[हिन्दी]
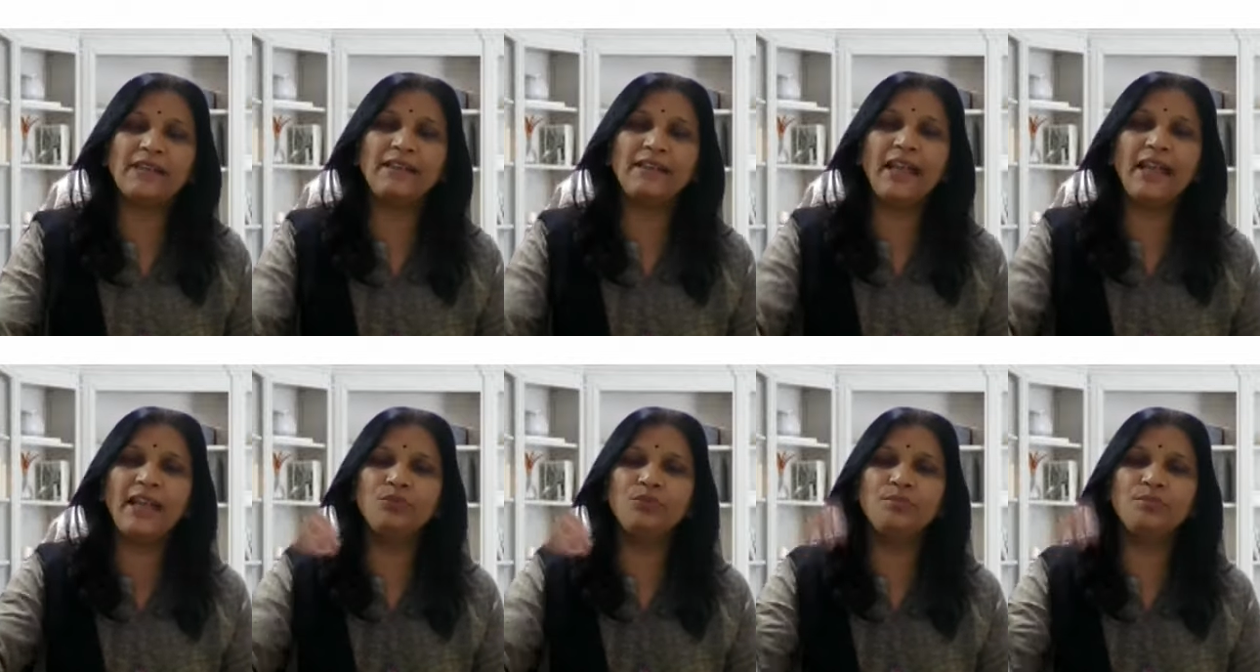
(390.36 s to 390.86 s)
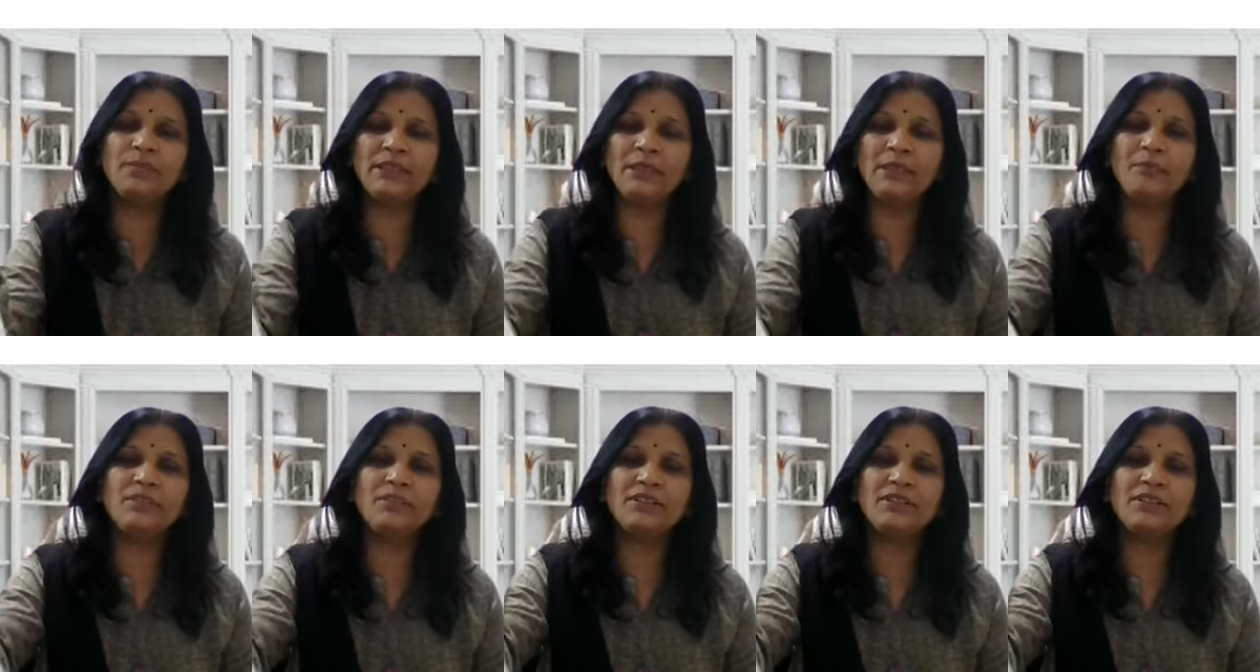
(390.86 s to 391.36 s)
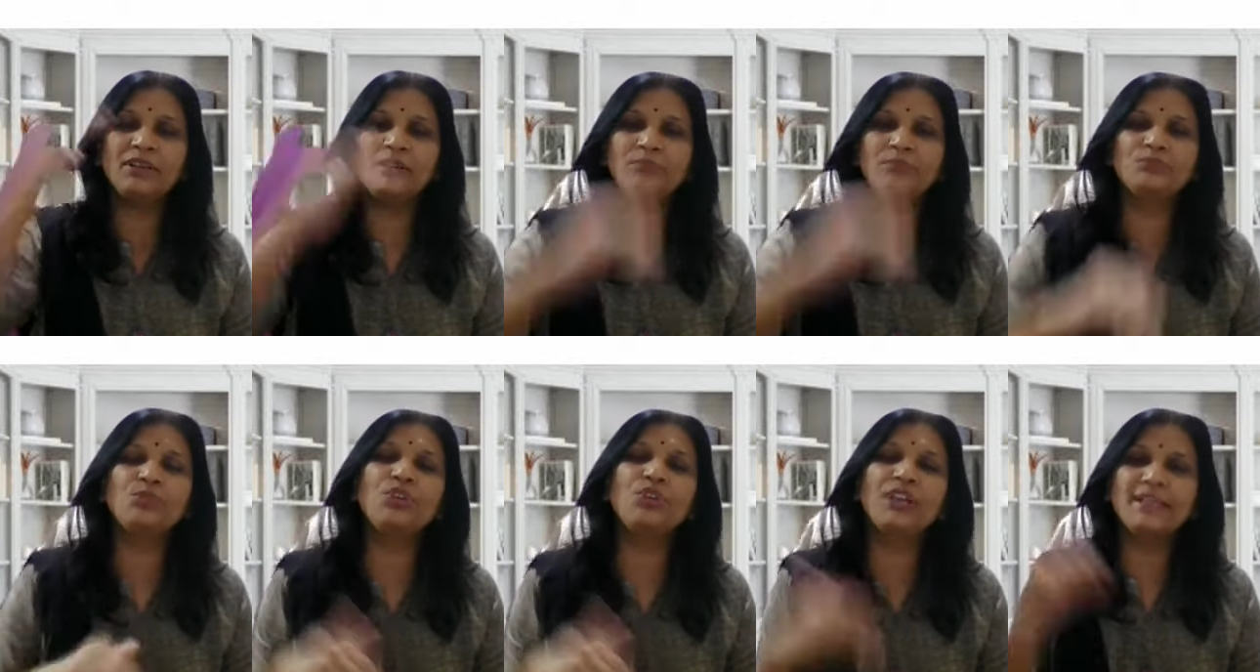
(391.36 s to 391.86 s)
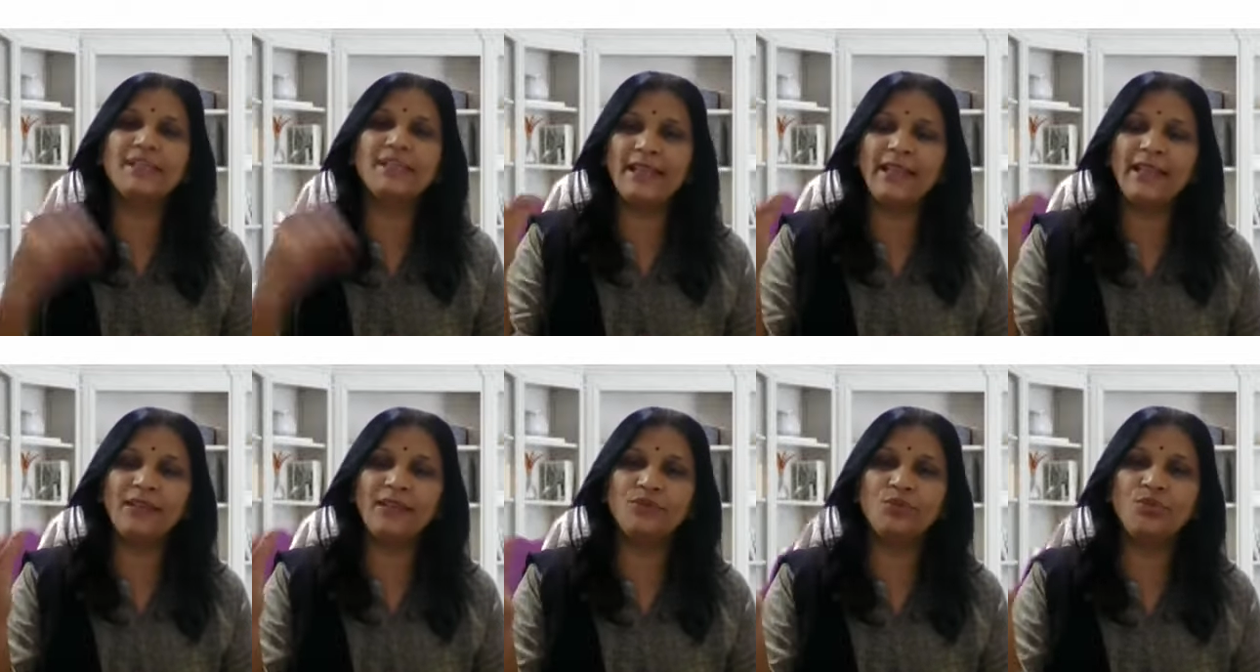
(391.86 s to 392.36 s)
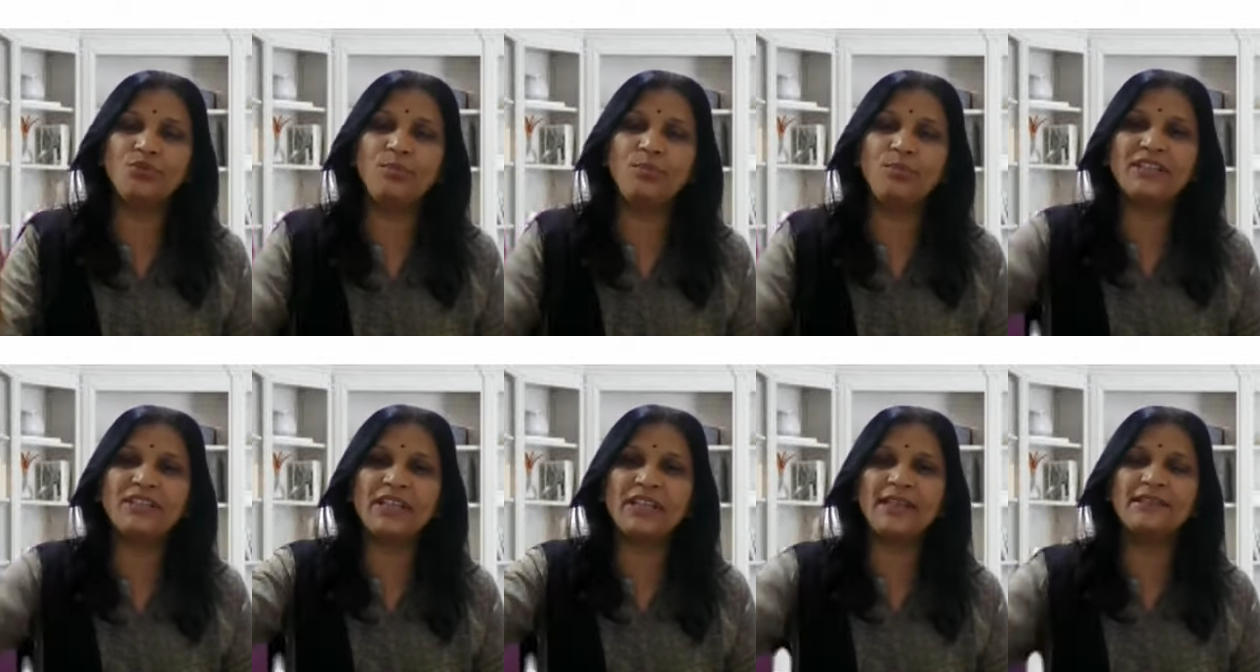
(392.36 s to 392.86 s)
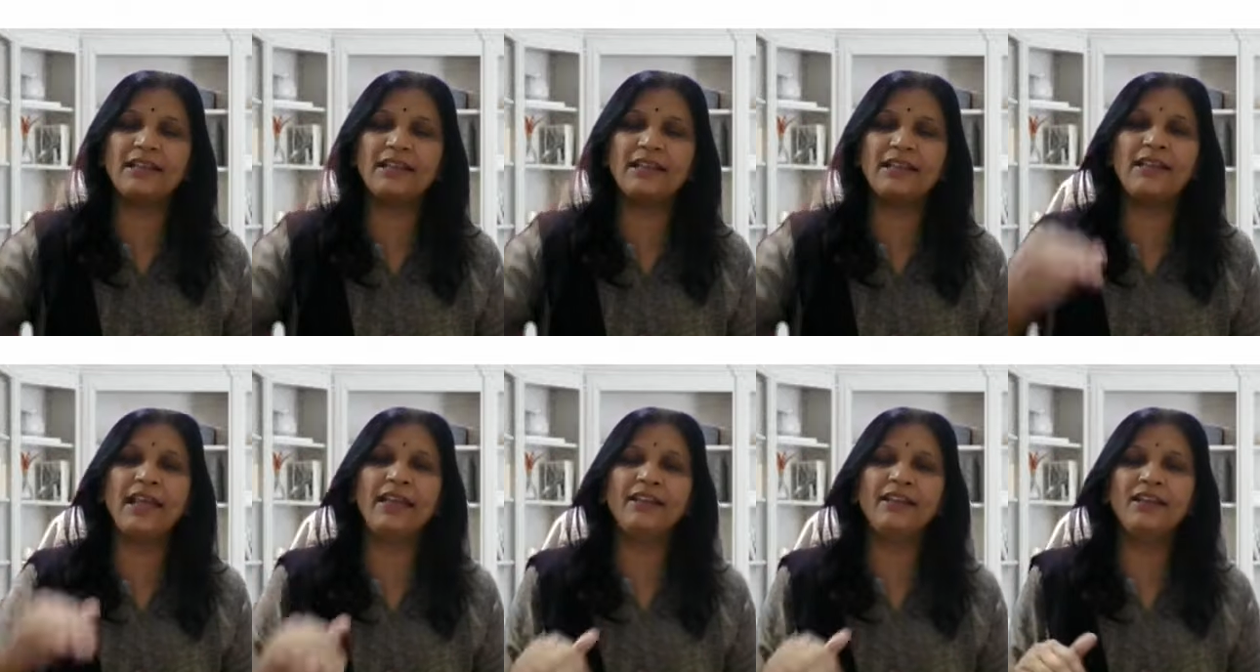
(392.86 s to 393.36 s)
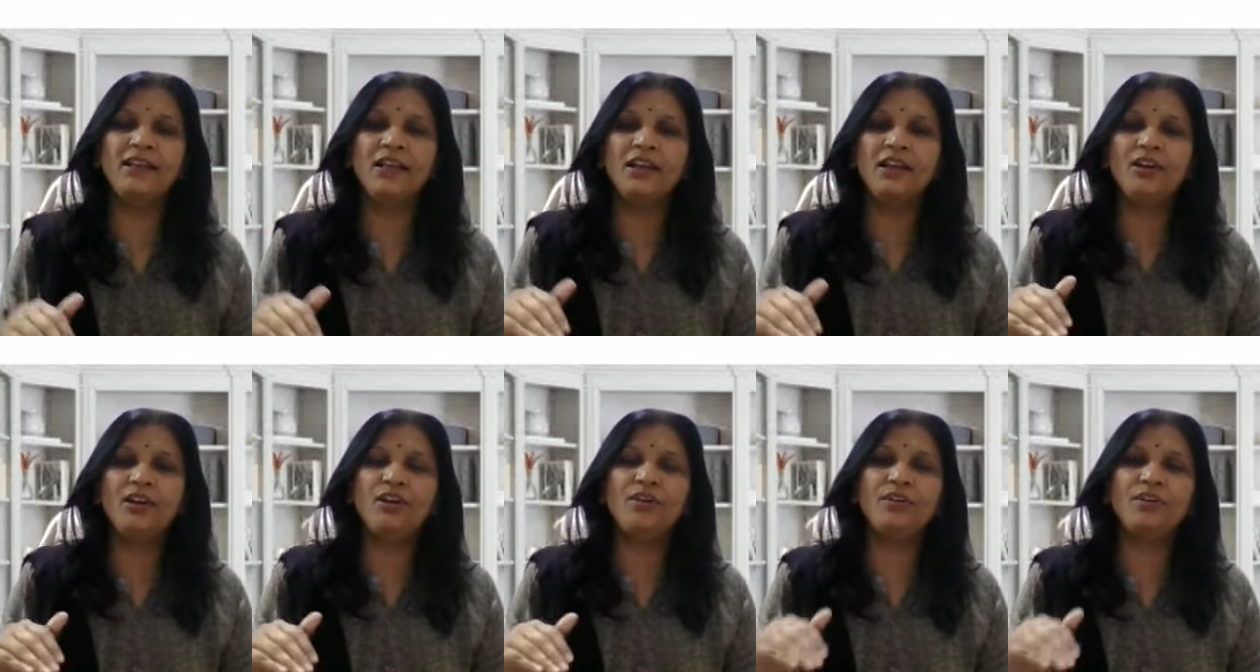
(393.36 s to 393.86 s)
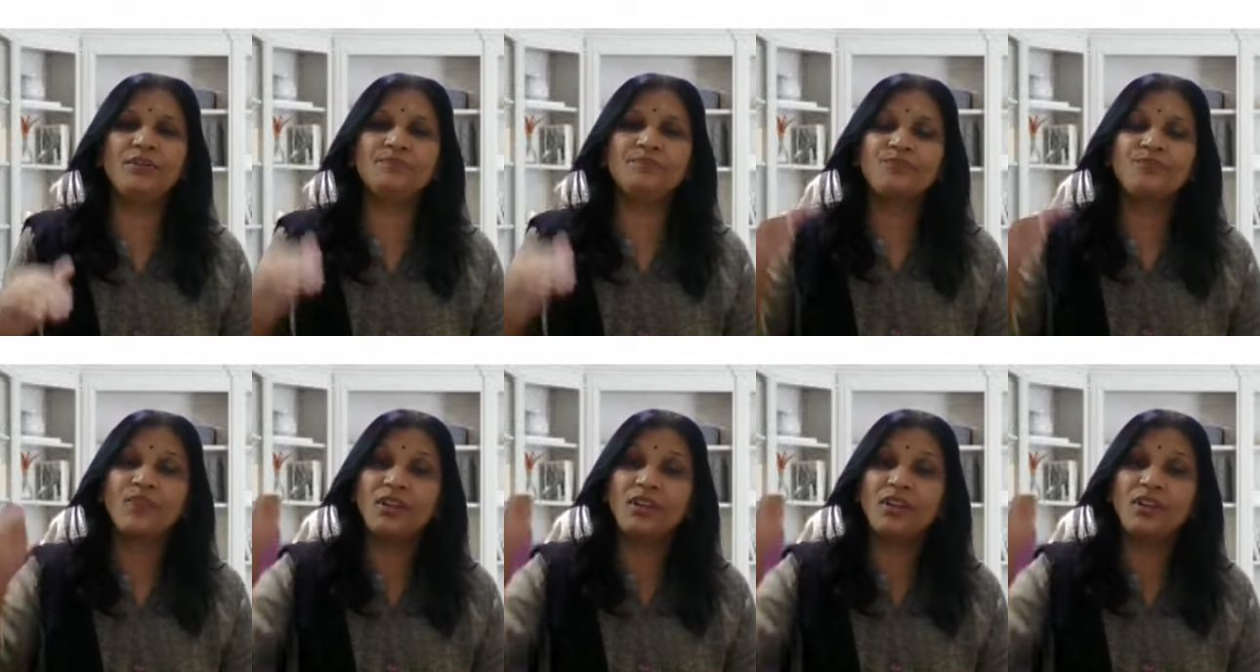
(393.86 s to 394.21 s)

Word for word: आता है मतलब मुख से ऊपर चला जाता है और